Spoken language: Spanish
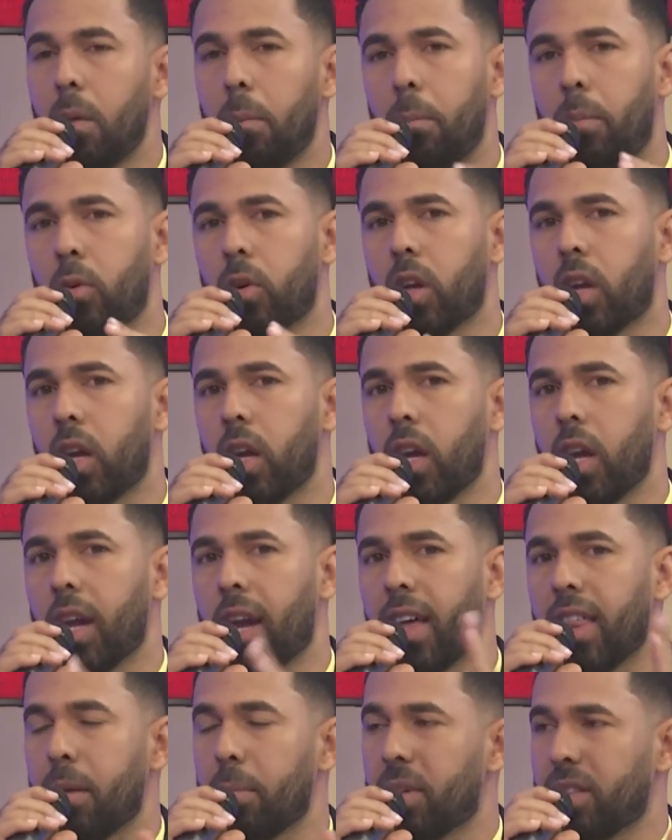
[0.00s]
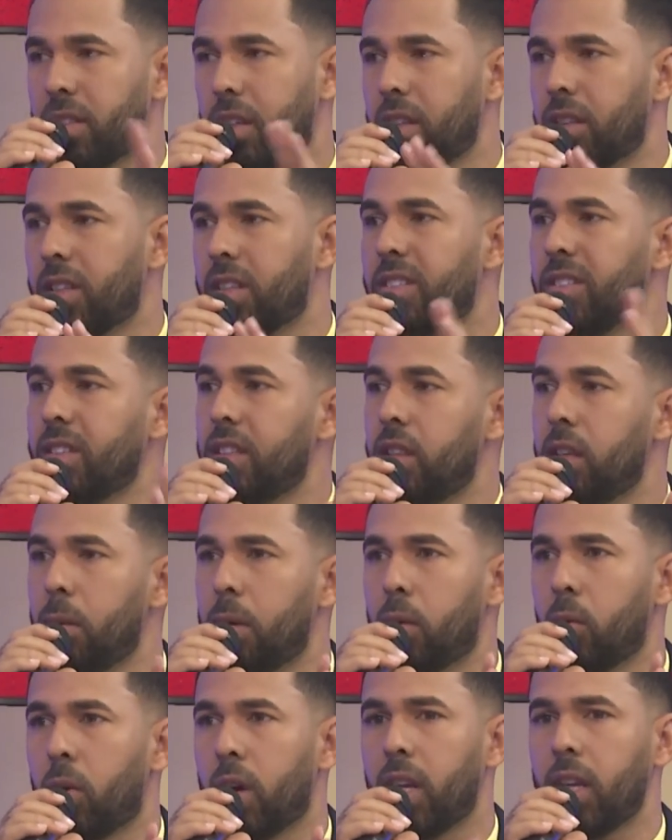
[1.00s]
porque cada paciente es
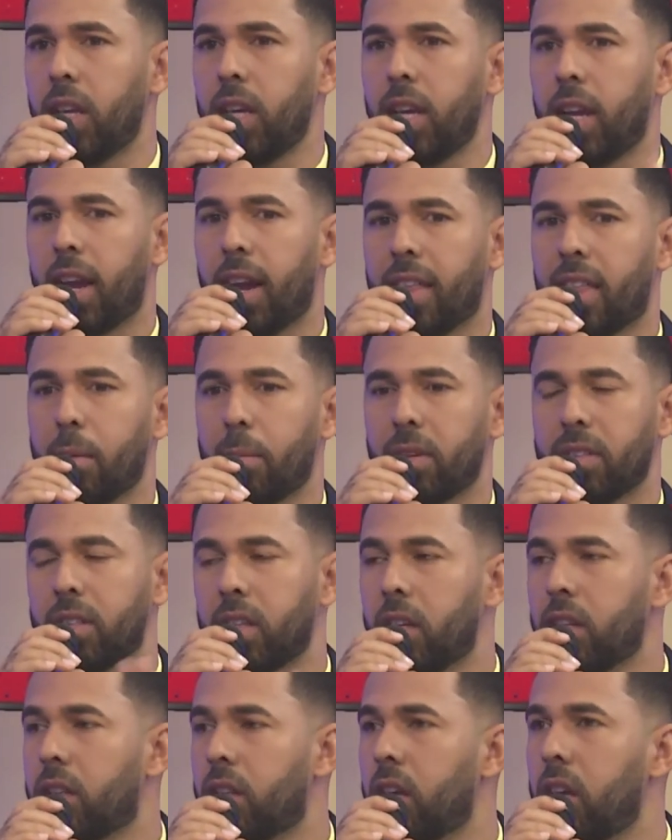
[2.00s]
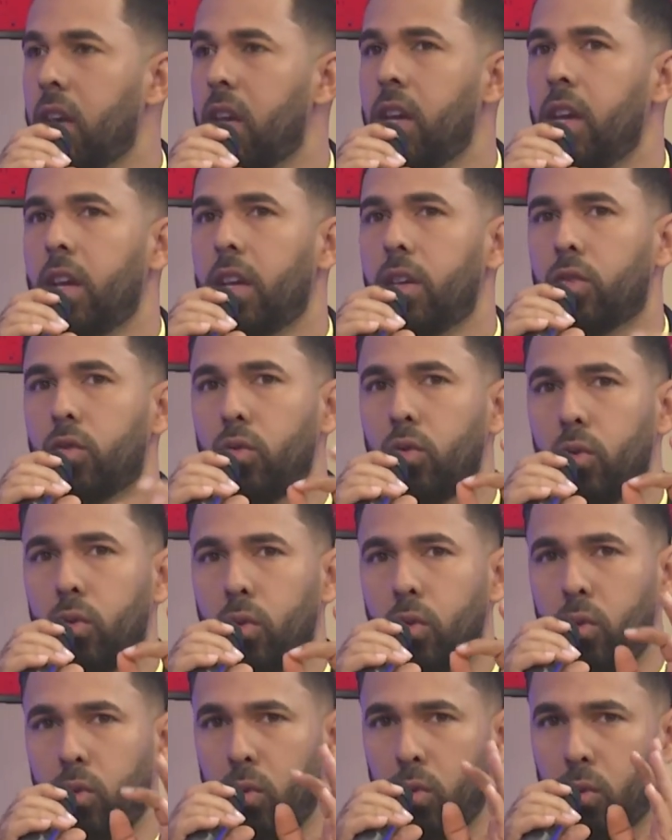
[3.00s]
individual y cada paciente
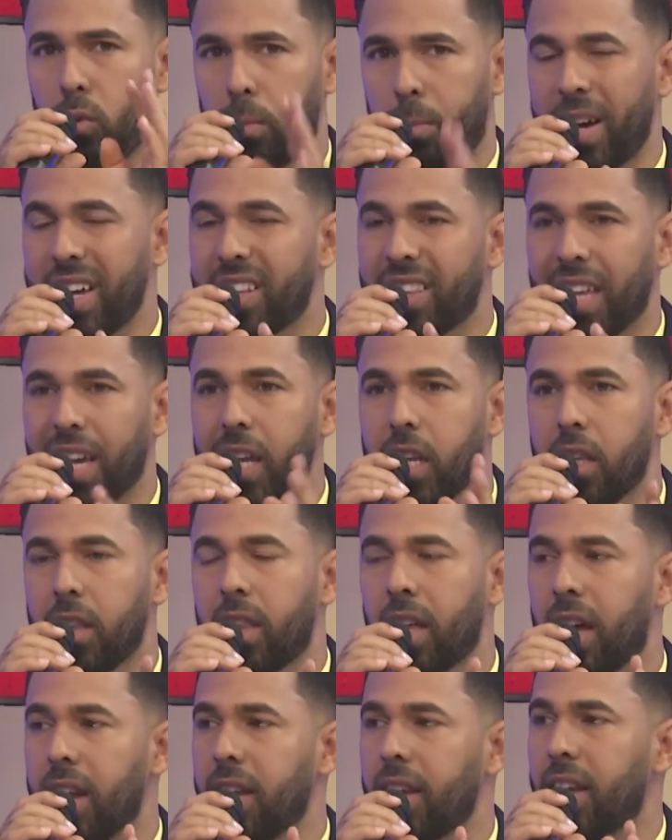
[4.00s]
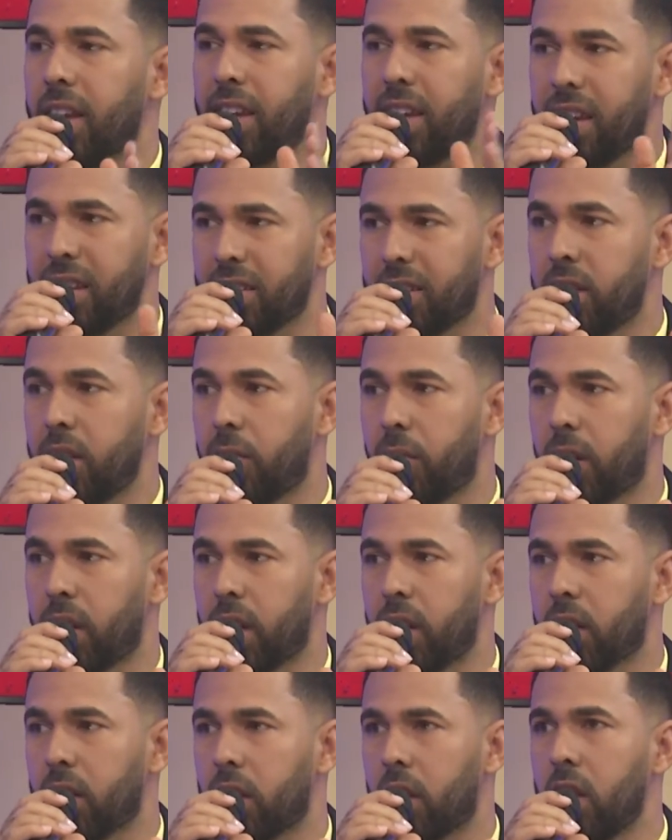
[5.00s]
su parte genital es
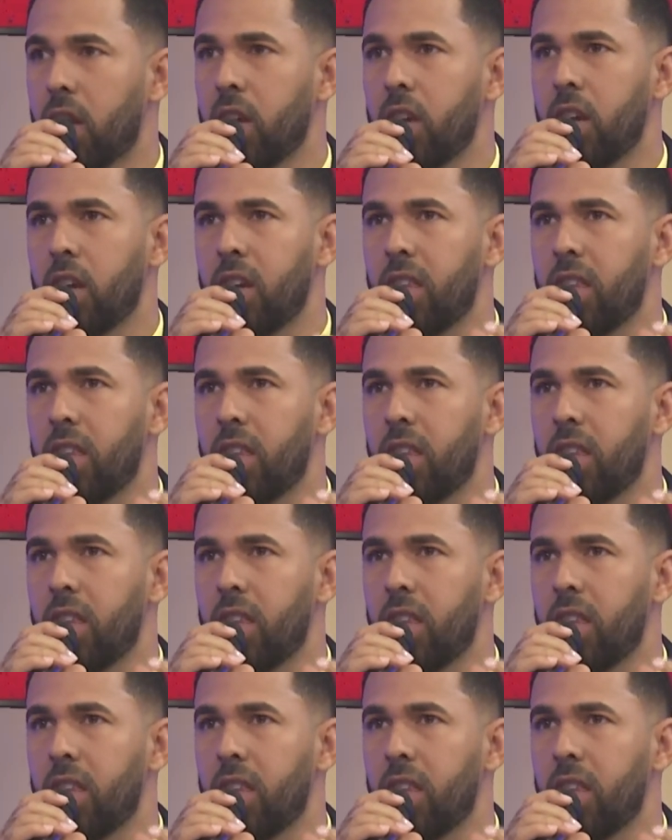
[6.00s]
diferente, y